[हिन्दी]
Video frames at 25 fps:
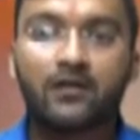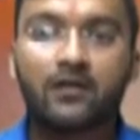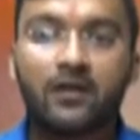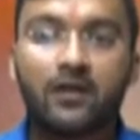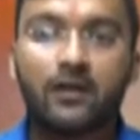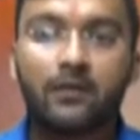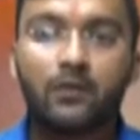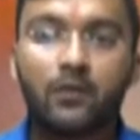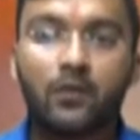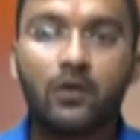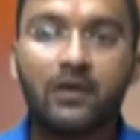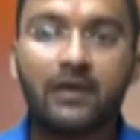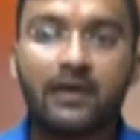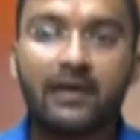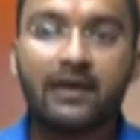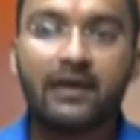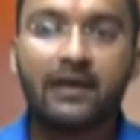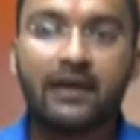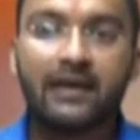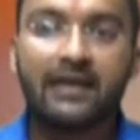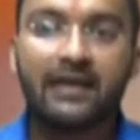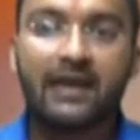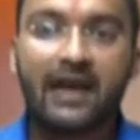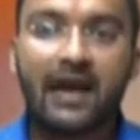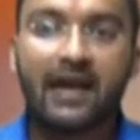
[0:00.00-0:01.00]
तृणमूल के
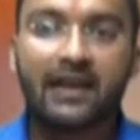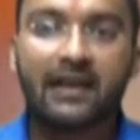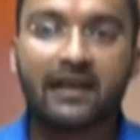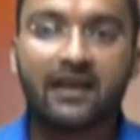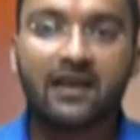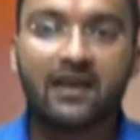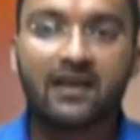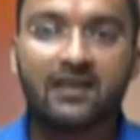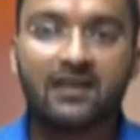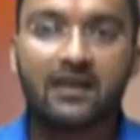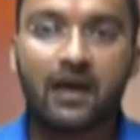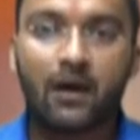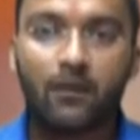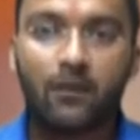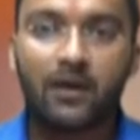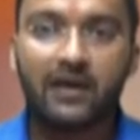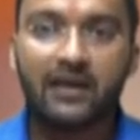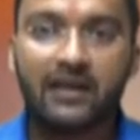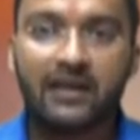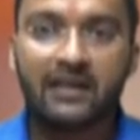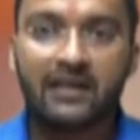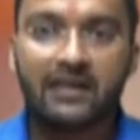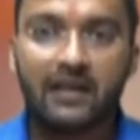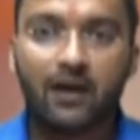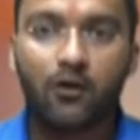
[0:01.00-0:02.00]
कई कार्यकर्ता व
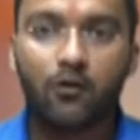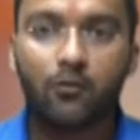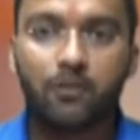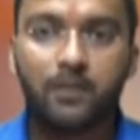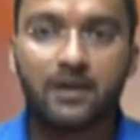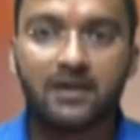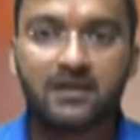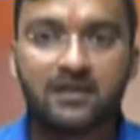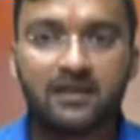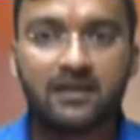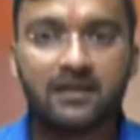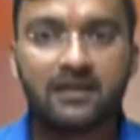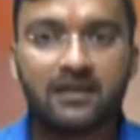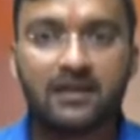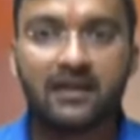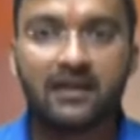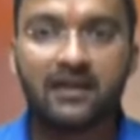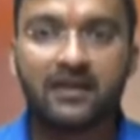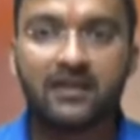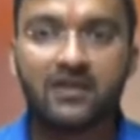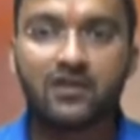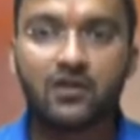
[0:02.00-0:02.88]
नेता उपस्थित थे